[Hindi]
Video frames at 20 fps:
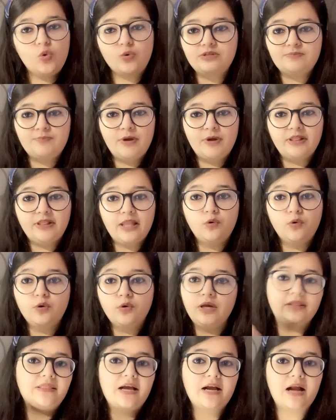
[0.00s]
उस बंदे को
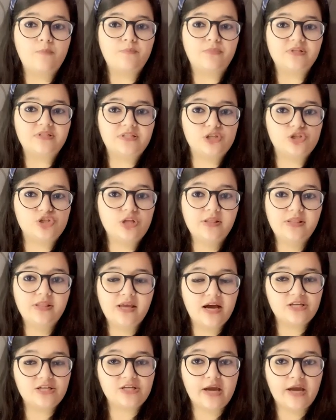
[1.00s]
कितना कंपनसेशन
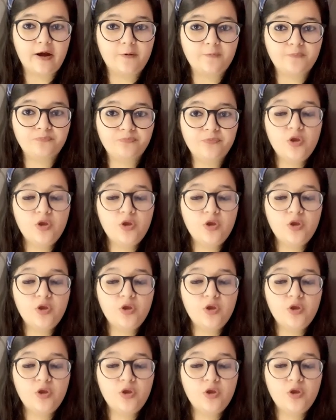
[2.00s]
दिया जाएगा